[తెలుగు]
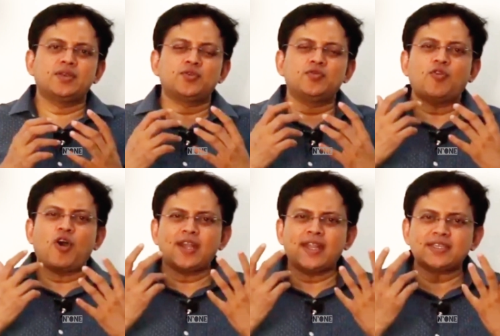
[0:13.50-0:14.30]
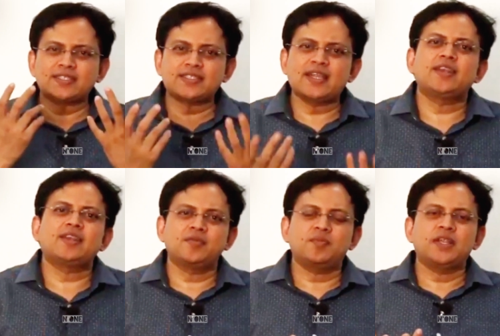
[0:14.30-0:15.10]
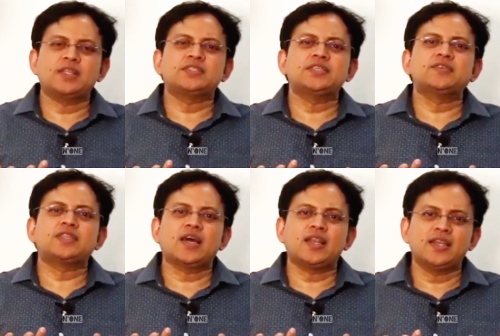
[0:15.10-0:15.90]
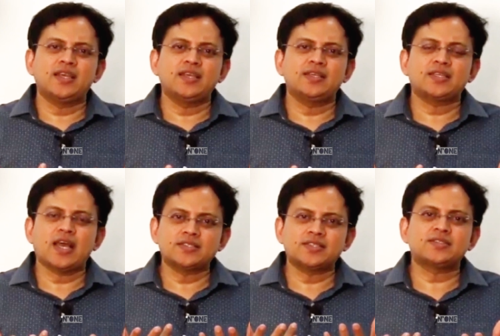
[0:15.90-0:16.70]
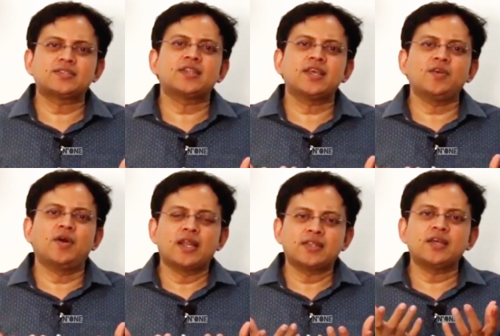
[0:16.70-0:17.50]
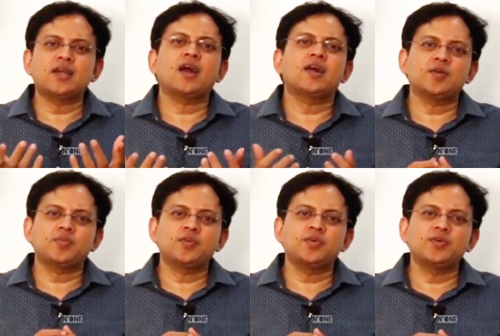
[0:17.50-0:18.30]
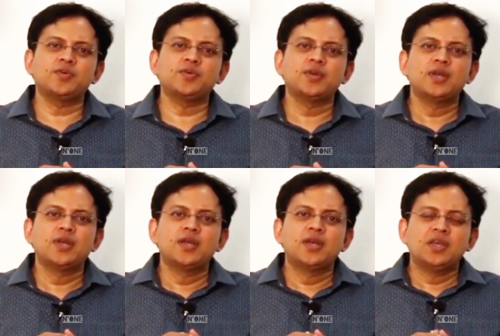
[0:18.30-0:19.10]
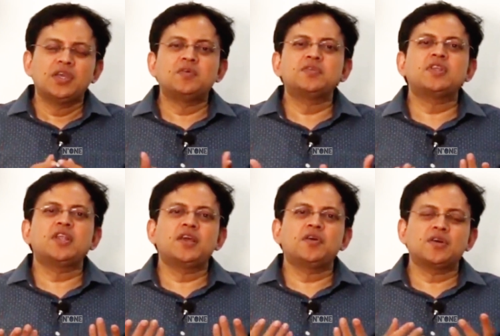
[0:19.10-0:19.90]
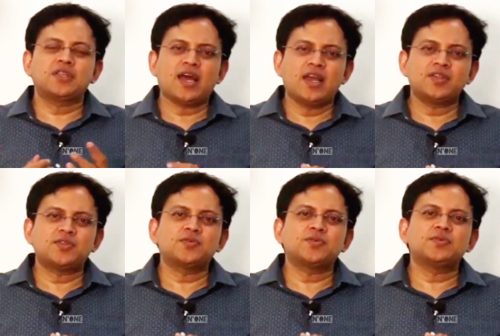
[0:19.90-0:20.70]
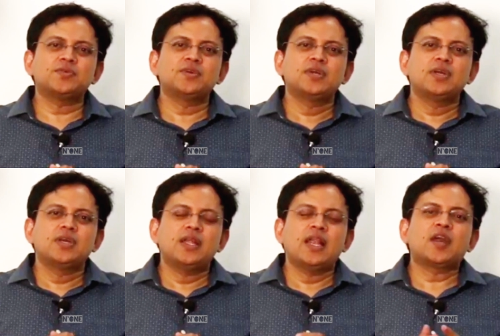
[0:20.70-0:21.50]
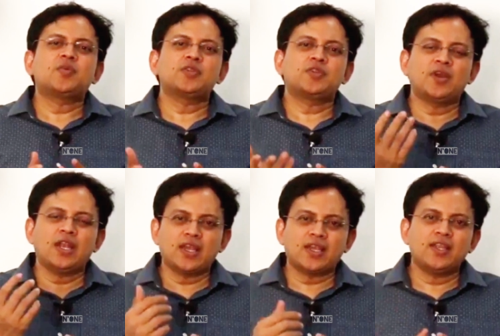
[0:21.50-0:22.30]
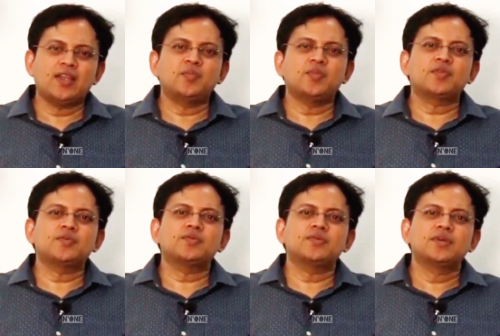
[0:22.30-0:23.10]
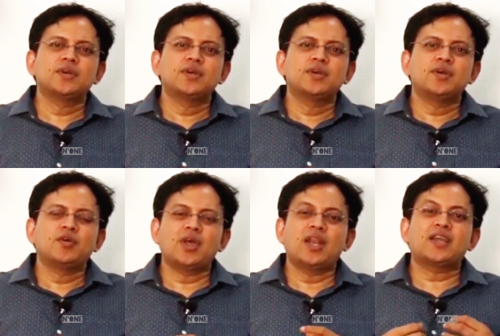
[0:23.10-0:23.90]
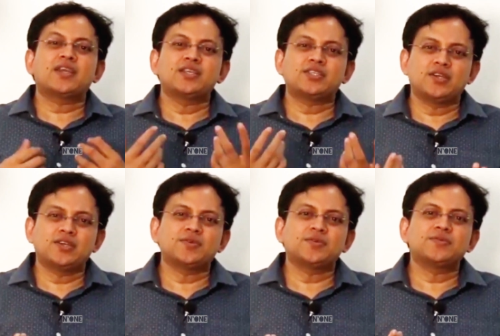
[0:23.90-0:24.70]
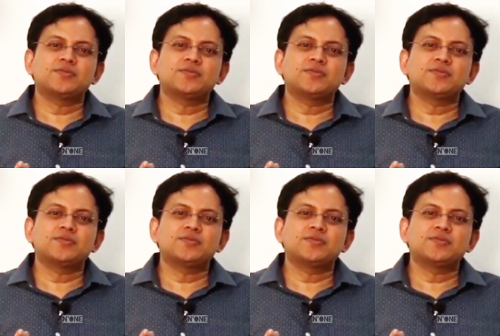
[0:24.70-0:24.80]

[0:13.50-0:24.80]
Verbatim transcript: టు వాట్ ఎక్స్టెంట్ మన జీవితాలని శాసిస్తున్నాయో అర్థం కానప్పుడు ఏముందిలే ఒక తాయెత్తు లేకపోతే ఒక లక్కీ నంబరు ఒక లక్కీ షర్టు